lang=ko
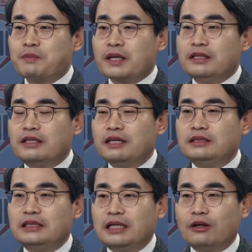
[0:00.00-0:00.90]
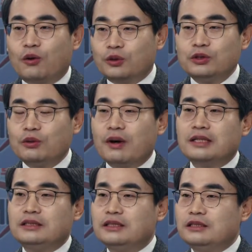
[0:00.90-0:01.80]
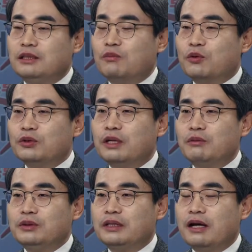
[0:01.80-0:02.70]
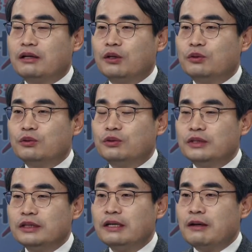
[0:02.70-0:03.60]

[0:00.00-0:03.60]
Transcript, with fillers: 이게 시장이 어디로 갈지를 이제 모르다 보니까 결국은